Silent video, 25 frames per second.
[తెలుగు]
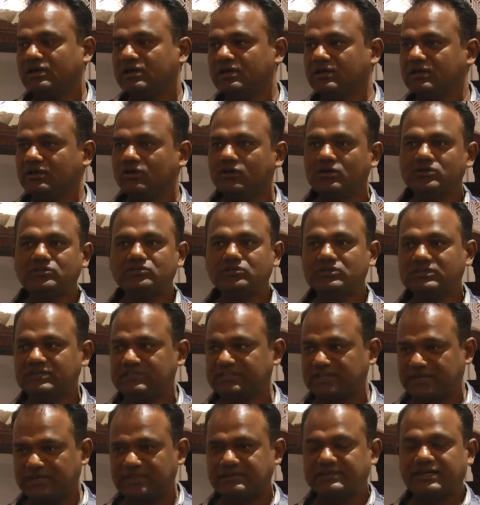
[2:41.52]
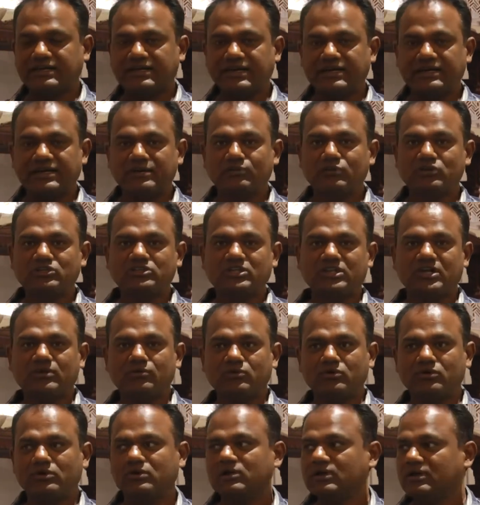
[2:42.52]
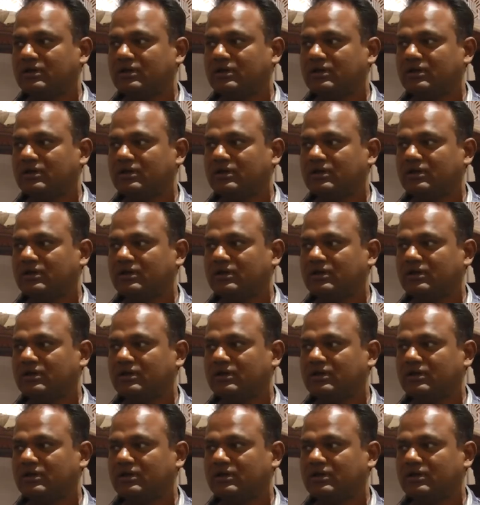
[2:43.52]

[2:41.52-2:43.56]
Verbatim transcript: ఈరోజు ఈసారి సెకండ్ టైం వచ్చినాము